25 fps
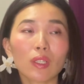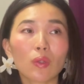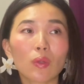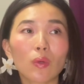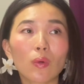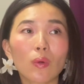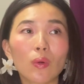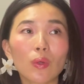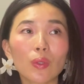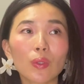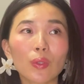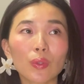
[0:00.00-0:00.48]

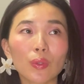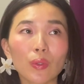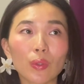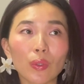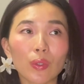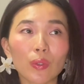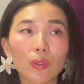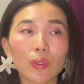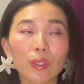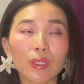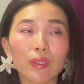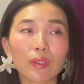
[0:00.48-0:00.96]
こういうことを
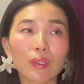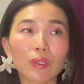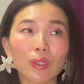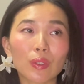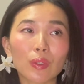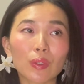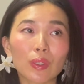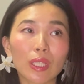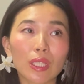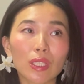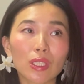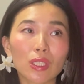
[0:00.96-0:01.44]
言ってくる
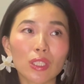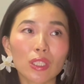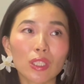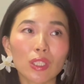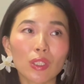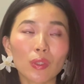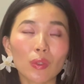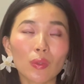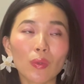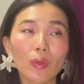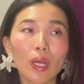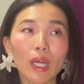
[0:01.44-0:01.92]
人たちっ
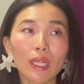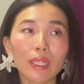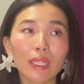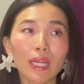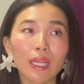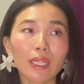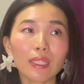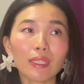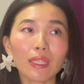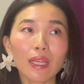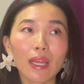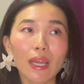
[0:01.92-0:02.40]
ていうのは、
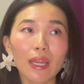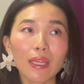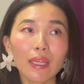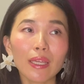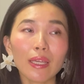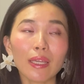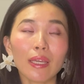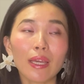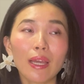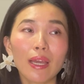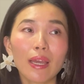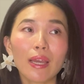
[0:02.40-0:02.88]
大
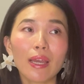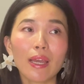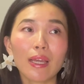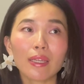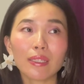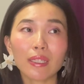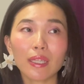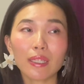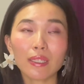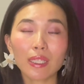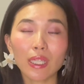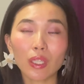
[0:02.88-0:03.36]
体
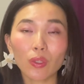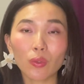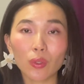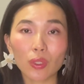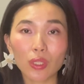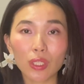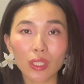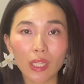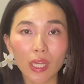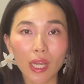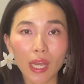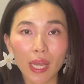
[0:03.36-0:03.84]
先生の
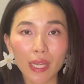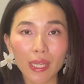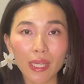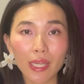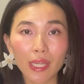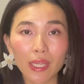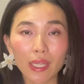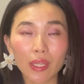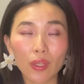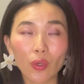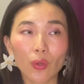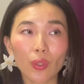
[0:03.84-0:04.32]
近
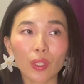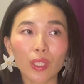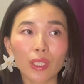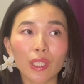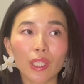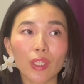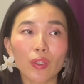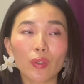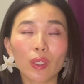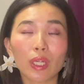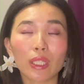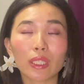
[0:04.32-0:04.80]
い距離
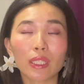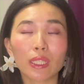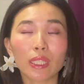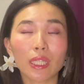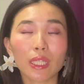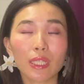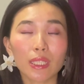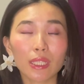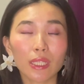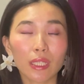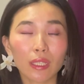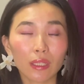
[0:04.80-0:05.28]
にいる方
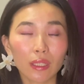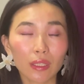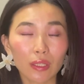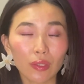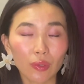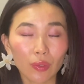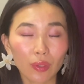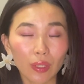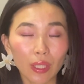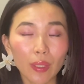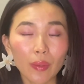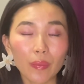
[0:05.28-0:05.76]
たちなんで
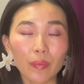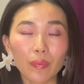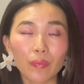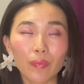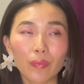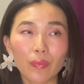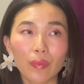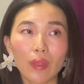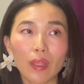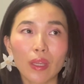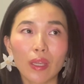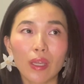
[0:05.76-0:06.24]
すよね。
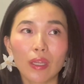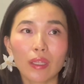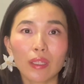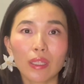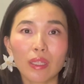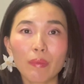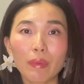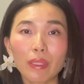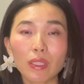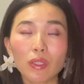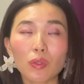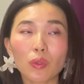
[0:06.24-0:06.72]

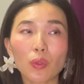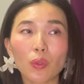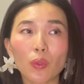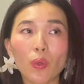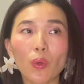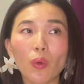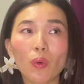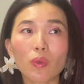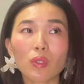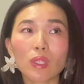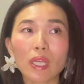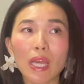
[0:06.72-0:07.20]
でまずそ
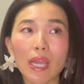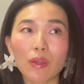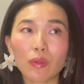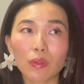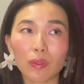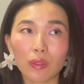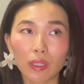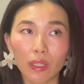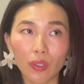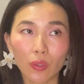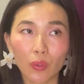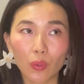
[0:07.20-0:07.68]
こを抑え
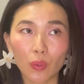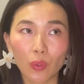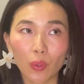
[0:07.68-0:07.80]
るっていうこ